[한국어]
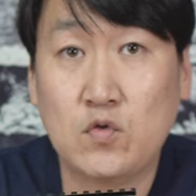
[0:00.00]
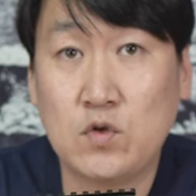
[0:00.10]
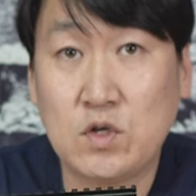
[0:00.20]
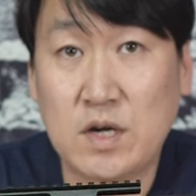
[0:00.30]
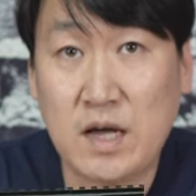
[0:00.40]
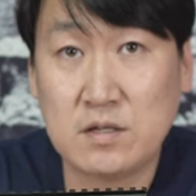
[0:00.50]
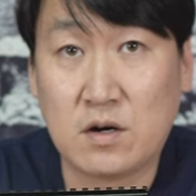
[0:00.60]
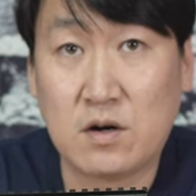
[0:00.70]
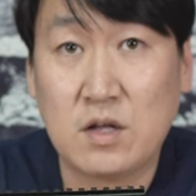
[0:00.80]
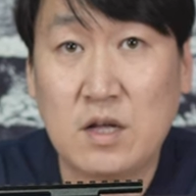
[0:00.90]
튜닝을
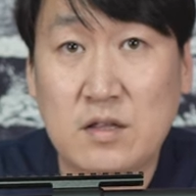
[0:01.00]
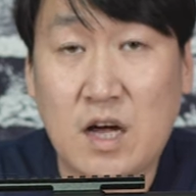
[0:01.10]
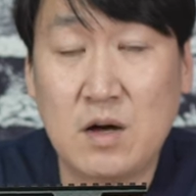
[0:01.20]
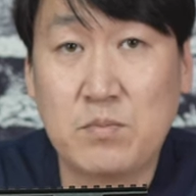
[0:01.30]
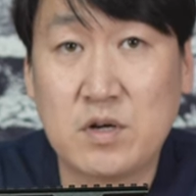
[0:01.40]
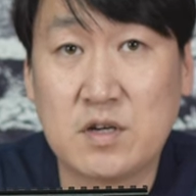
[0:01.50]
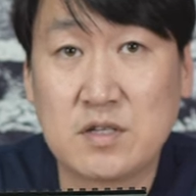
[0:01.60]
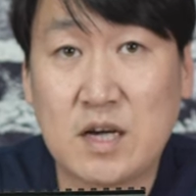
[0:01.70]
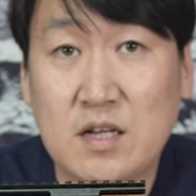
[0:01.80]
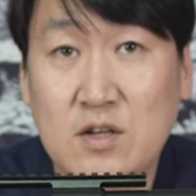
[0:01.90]
해서 다음번
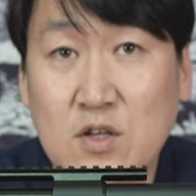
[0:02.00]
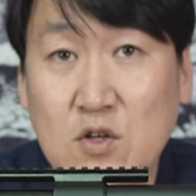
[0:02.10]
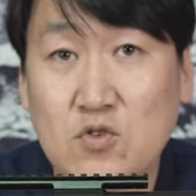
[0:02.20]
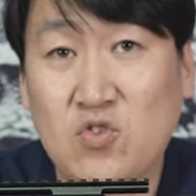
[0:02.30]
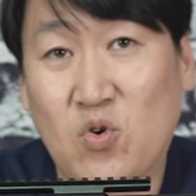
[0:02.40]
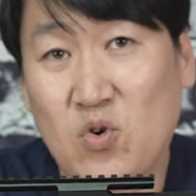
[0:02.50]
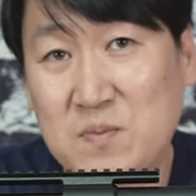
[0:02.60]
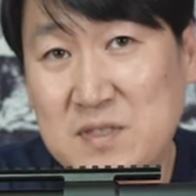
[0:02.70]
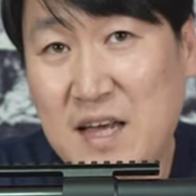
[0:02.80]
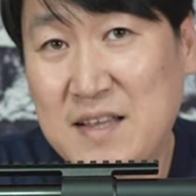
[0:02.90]
영상에는
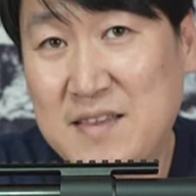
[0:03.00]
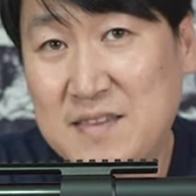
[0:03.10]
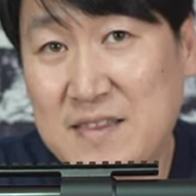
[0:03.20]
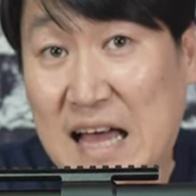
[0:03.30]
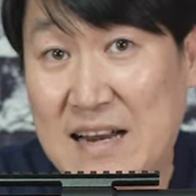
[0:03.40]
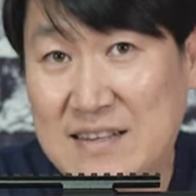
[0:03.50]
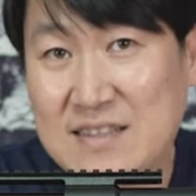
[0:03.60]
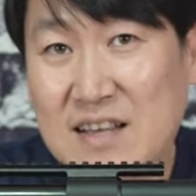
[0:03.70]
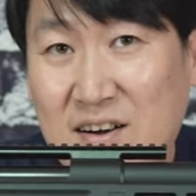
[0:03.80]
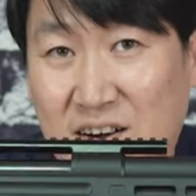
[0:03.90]
조금
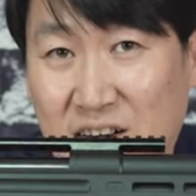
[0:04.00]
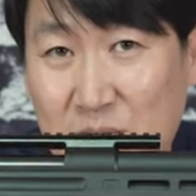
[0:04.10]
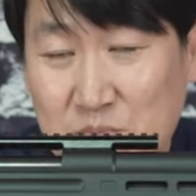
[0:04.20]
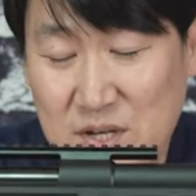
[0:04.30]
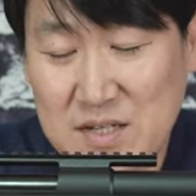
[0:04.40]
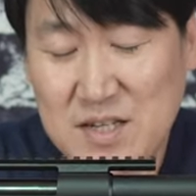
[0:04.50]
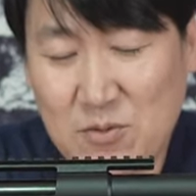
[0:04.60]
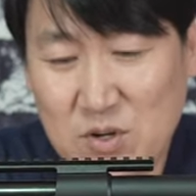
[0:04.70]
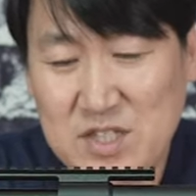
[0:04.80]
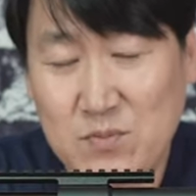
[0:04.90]
색다른 어,
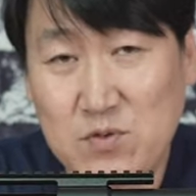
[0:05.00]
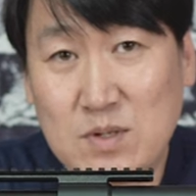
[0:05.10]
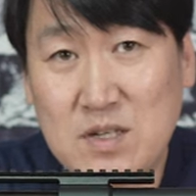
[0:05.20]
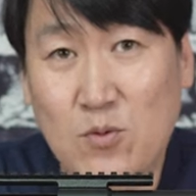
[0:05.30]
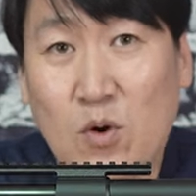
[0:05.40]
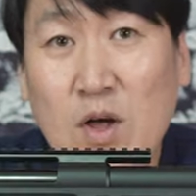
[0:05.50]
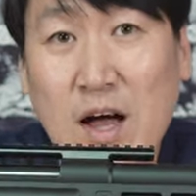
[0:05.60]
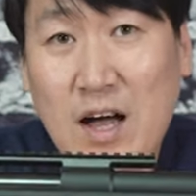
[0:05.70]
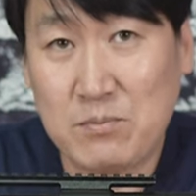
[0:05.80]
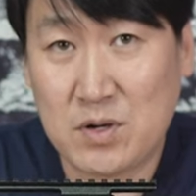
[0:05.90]
VSR1 제품을 들고
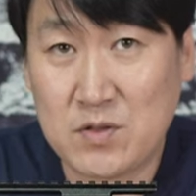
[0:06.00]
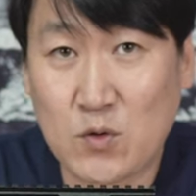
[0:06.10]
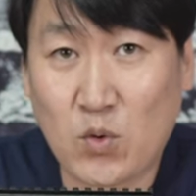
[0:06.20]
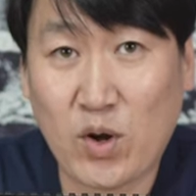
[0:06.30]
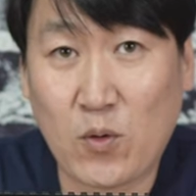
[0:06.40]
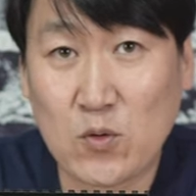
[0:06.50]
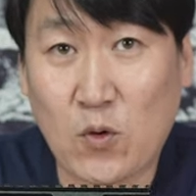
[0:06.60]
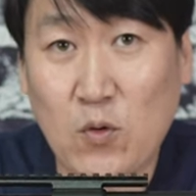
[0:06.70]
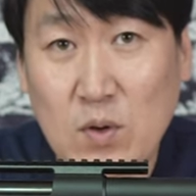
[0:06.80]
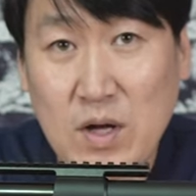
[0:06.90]
한 번 더
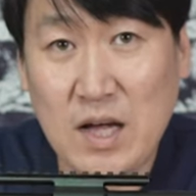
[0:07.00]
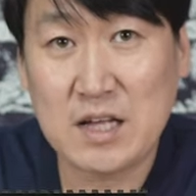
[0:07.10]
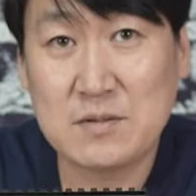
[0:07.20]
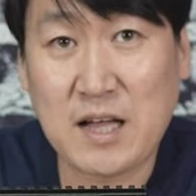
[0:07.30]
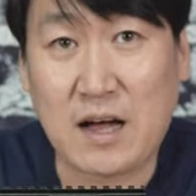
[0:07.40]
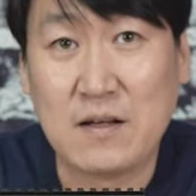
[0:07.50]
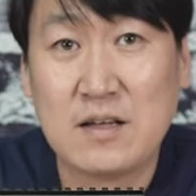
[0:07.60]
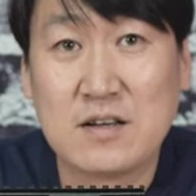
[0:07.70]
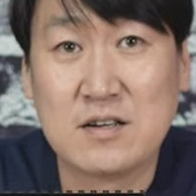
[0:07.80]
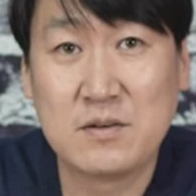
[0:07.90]
돌아오도록 하겠습니다.
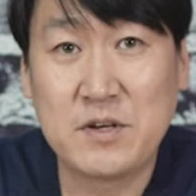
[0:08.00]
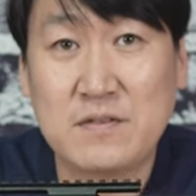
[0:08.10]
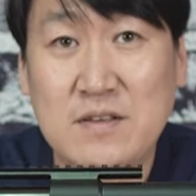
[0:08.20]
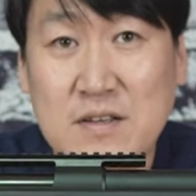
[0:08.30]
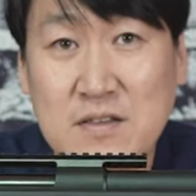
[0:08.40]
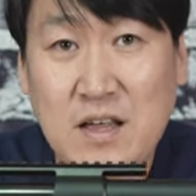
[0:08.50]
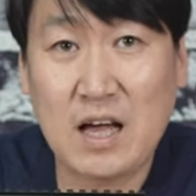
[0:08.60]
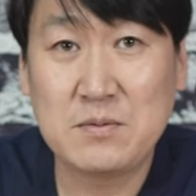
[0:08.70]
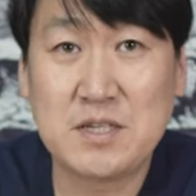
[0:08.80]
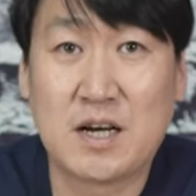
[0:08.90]
그러면
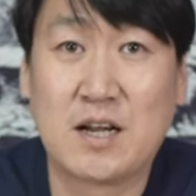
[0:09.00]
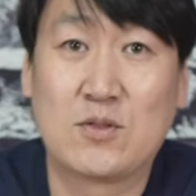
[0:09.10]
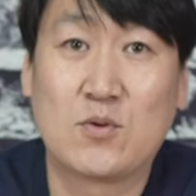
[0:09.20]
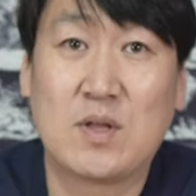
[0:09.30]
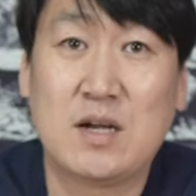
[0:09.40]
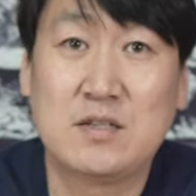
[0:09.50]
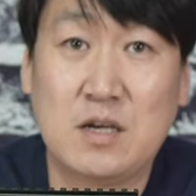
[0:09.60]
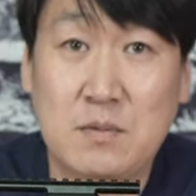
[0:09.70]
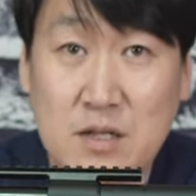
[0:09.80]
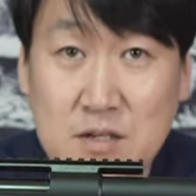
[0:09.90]
다음 시간에 또 다른
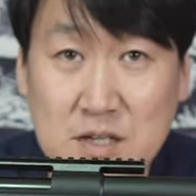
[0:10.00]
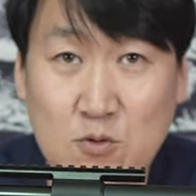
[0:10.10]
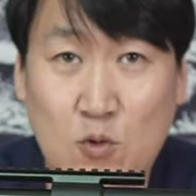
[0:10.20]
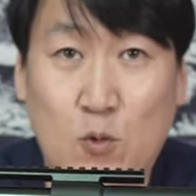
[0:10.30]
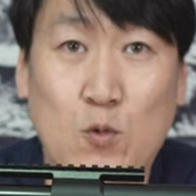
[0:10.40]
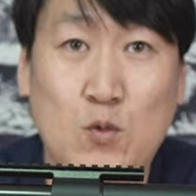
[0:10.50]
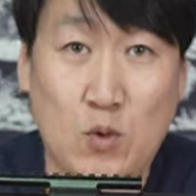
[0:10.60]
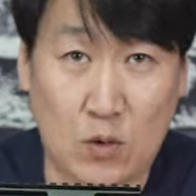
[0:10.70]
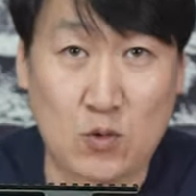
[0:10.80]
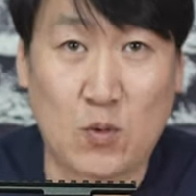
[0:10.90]
재미난 영상으로
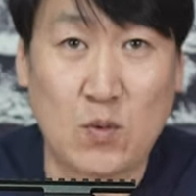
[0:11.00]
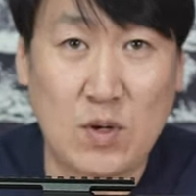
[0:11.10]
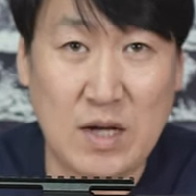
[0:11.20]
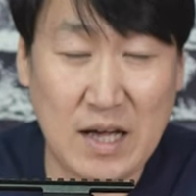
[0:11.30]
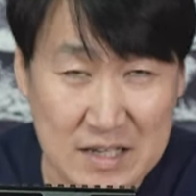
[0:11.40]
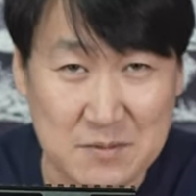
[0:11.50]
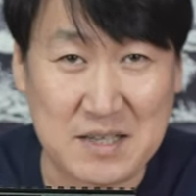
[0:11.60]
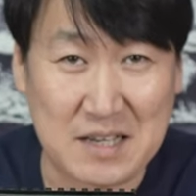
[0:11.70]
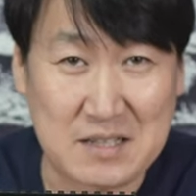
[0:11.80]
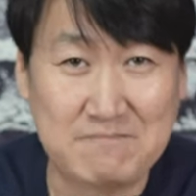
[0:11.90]
돌아오도록
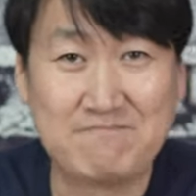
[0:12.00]
하겠습니다.